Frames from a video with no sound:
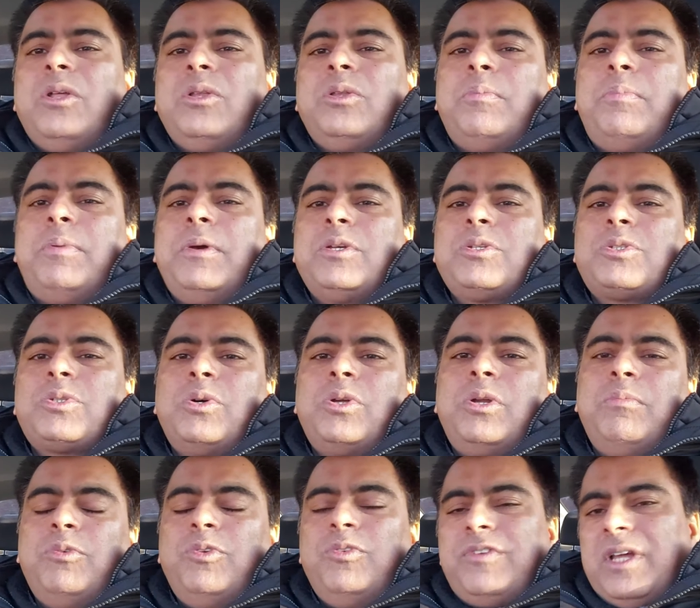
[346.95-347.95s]
तो फिर उसको
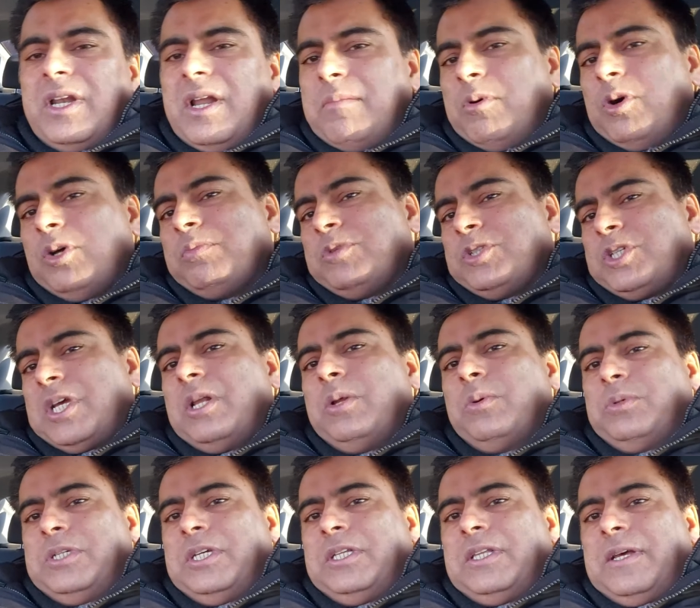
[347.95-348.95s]
रिमूव करना बहुत मुश्किल
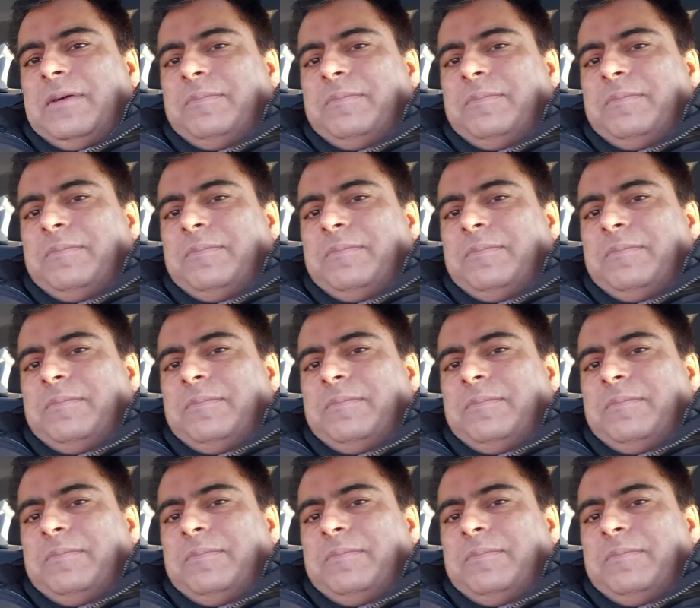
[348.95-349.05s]
हो जाता